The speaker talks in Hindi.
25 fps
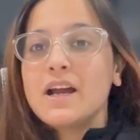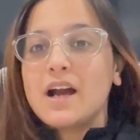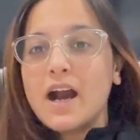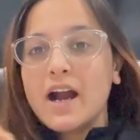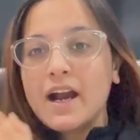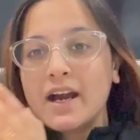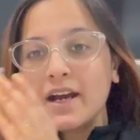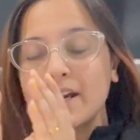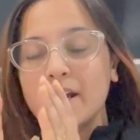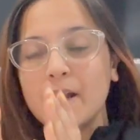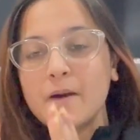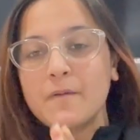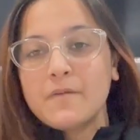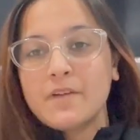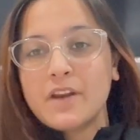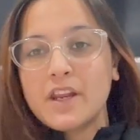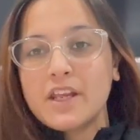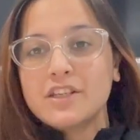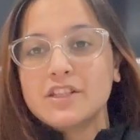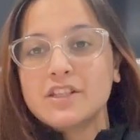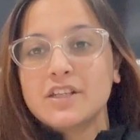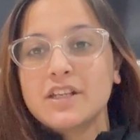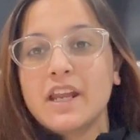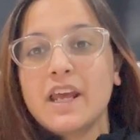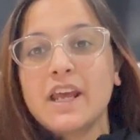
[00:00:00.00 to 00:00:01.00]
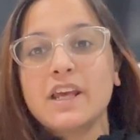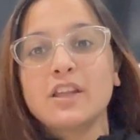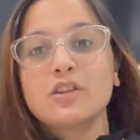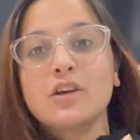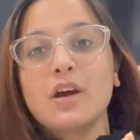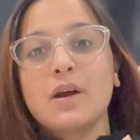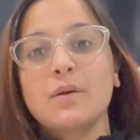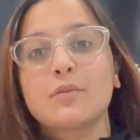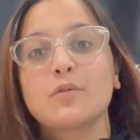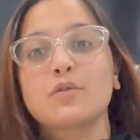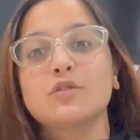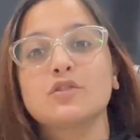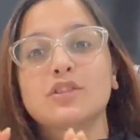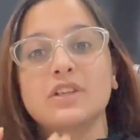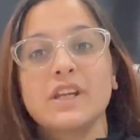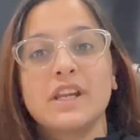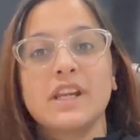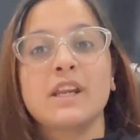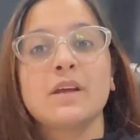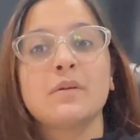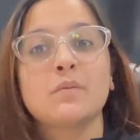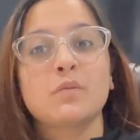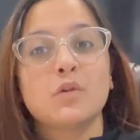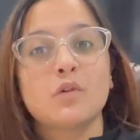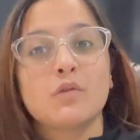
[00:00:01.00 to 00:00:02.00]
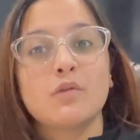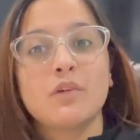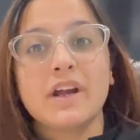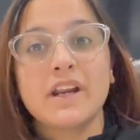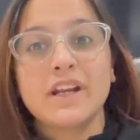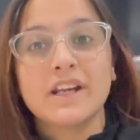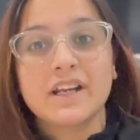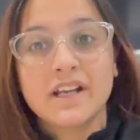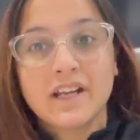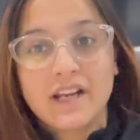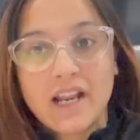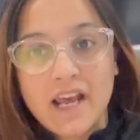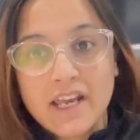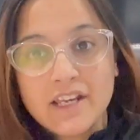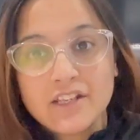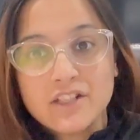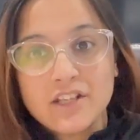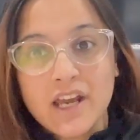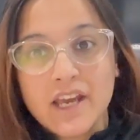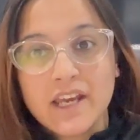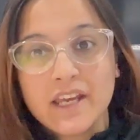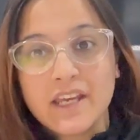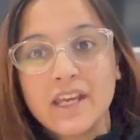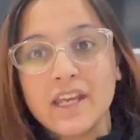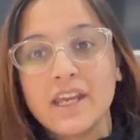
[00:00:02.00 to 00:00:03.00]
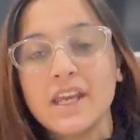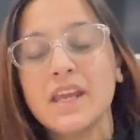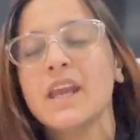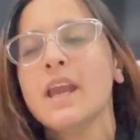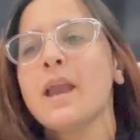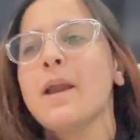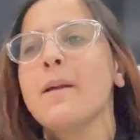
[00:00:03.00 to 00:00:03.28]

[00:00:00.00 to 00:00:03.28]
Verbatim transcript: अगर आप फ्रेशर हैं तो आपको ट्रेनिंग प्रोवाइड कराई जाएगी